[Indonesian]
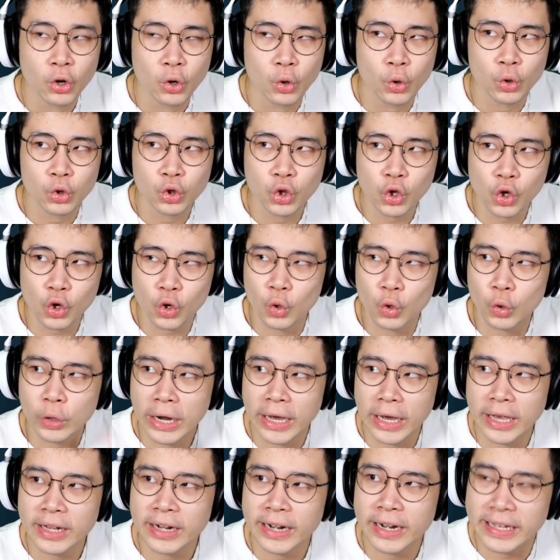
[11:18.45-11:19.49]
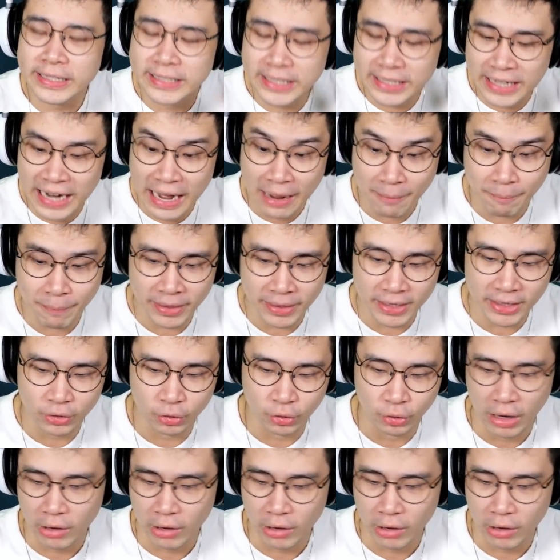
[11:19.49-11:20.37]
untuk ngurangin regen HP gitu.